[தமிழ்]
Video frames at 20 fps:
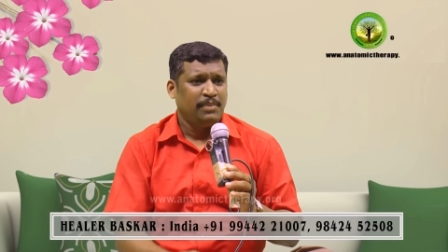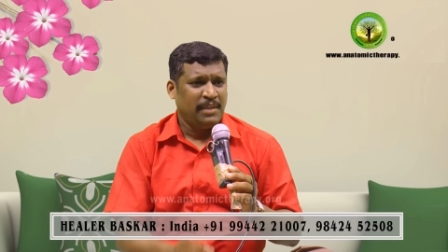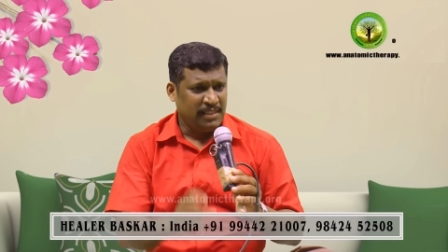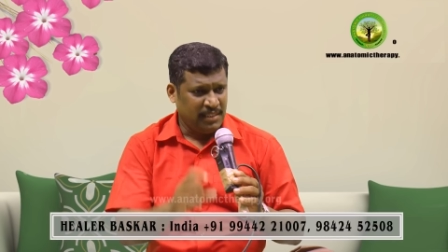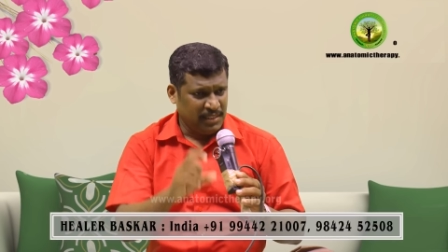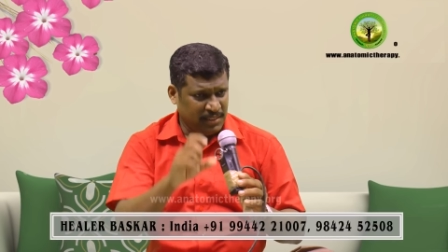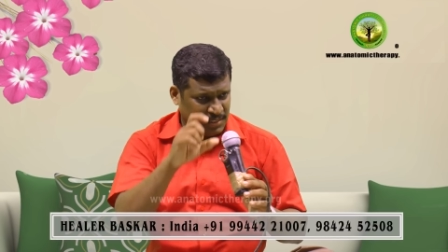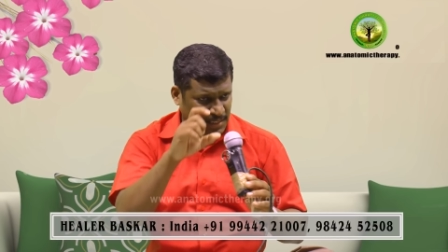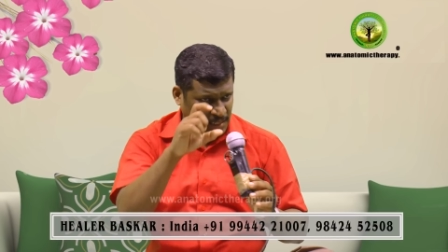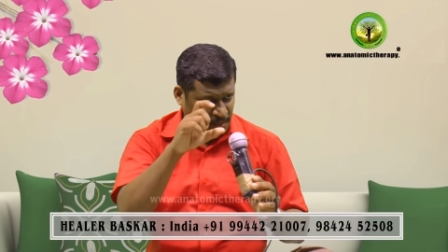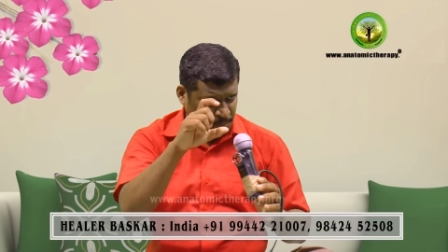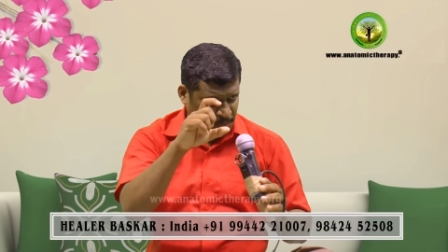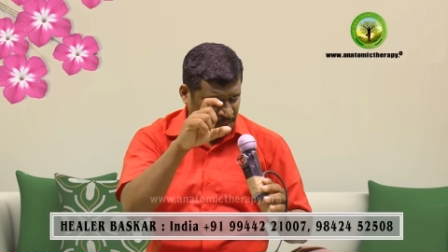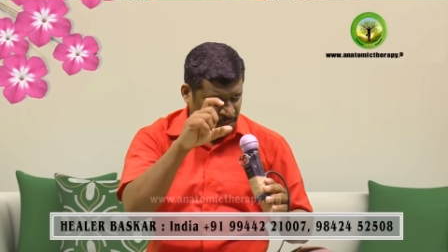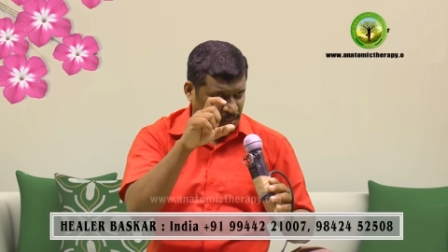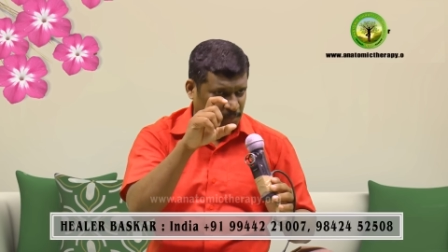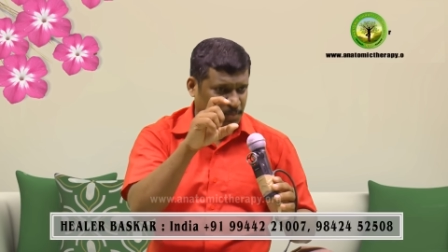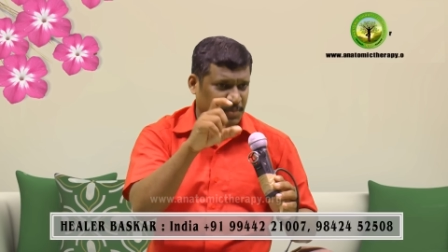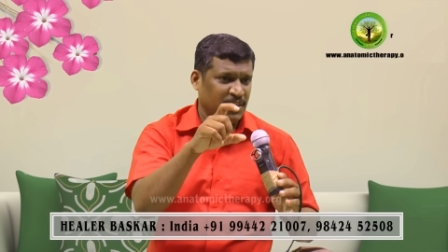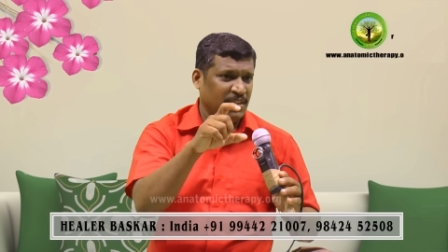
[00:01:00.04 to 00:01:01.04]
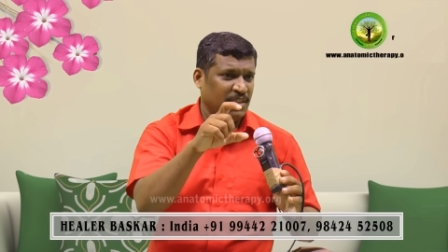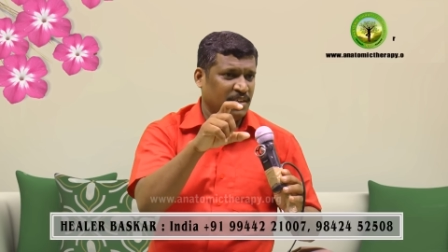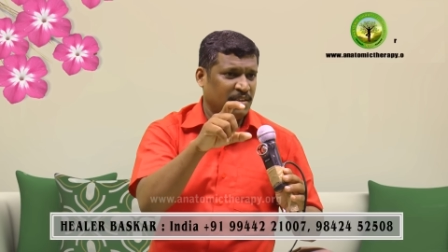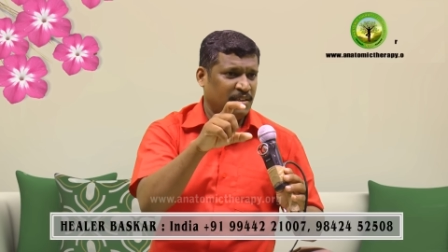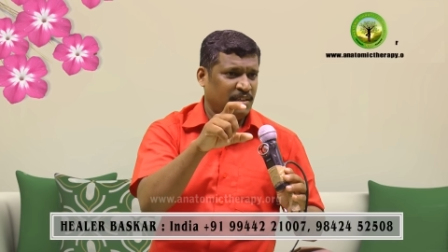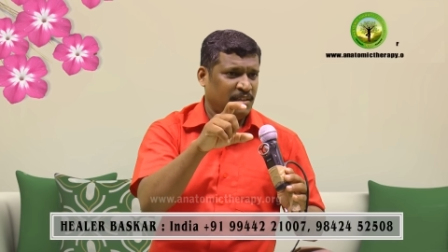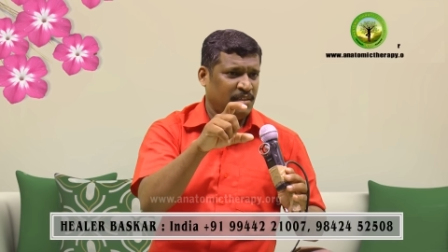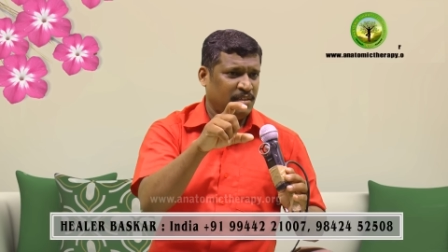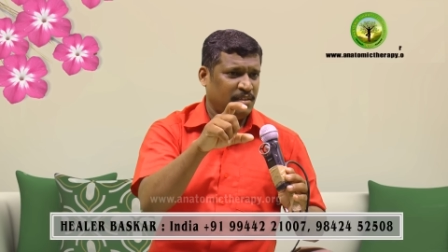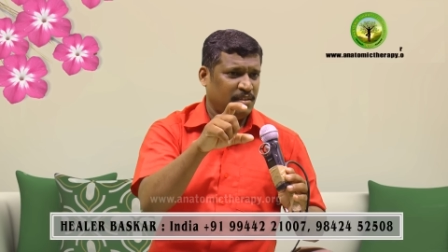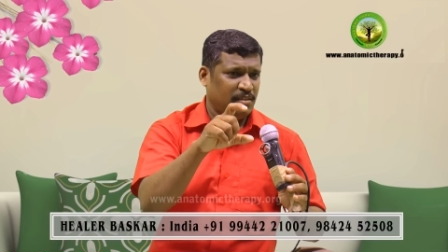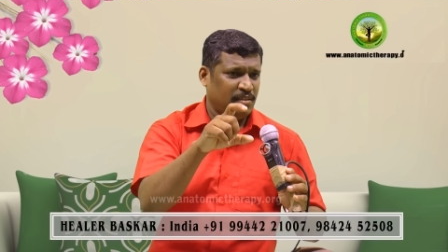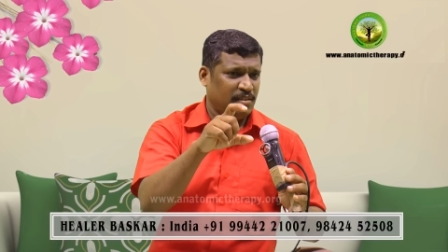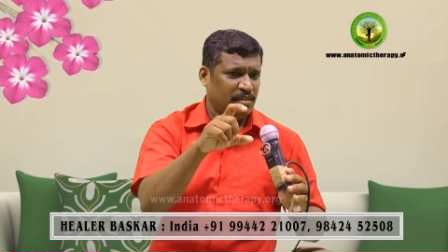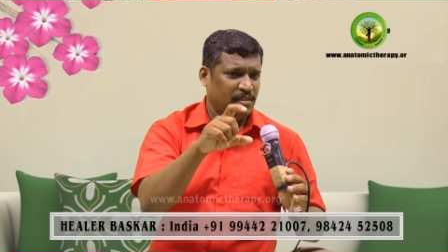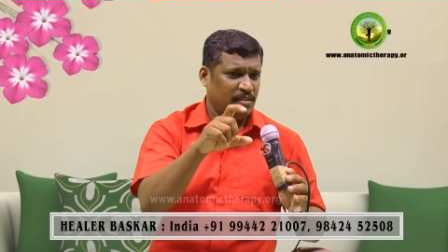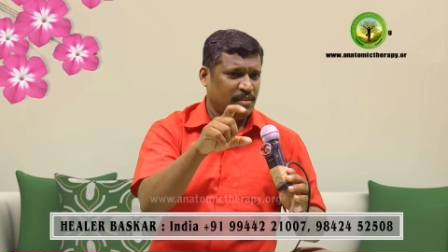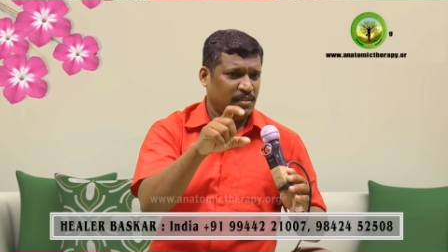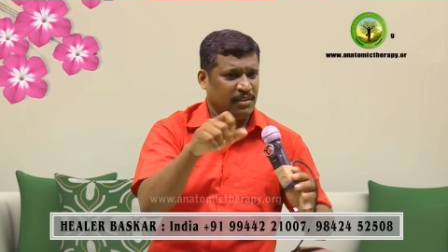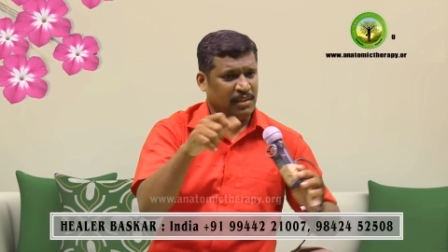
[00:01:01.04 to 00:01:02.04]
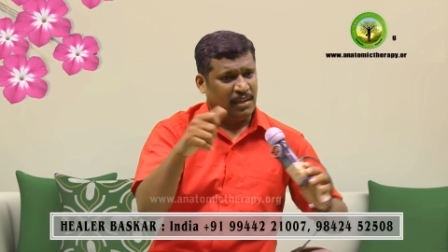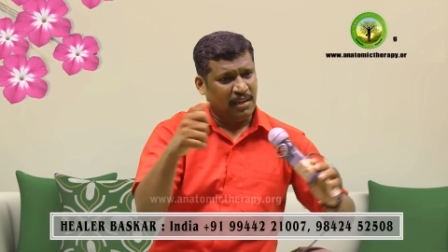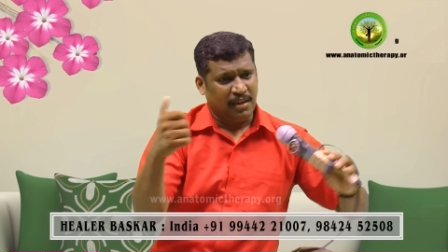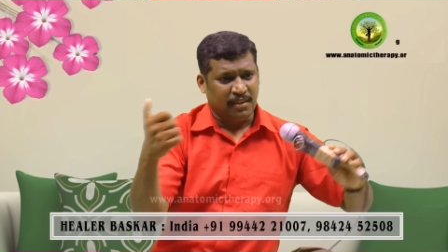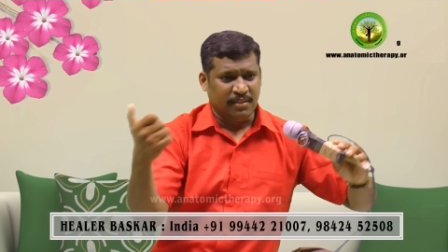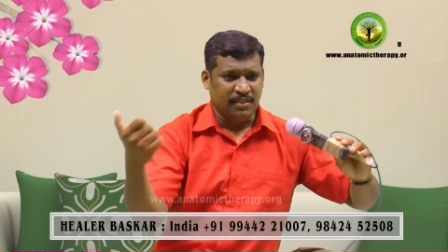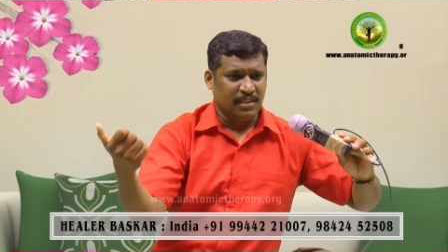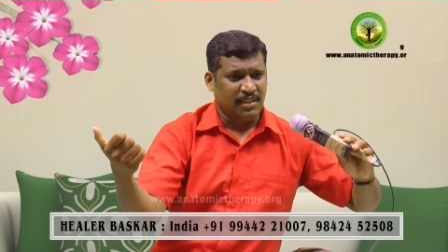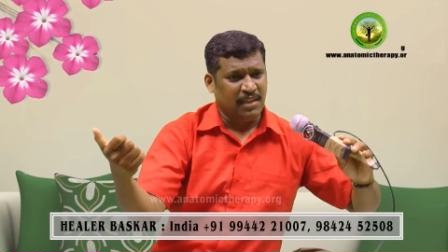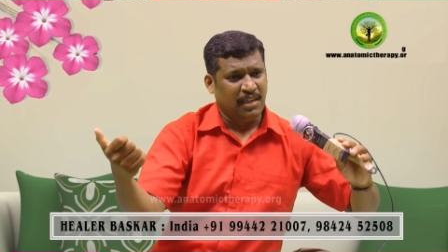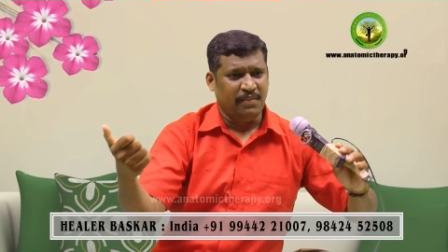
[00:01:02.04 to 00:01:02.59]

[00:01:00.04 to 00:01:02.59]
பேதிக்கு சாப்பிட்றது எப்படிங்கிறத நான் அடுத்த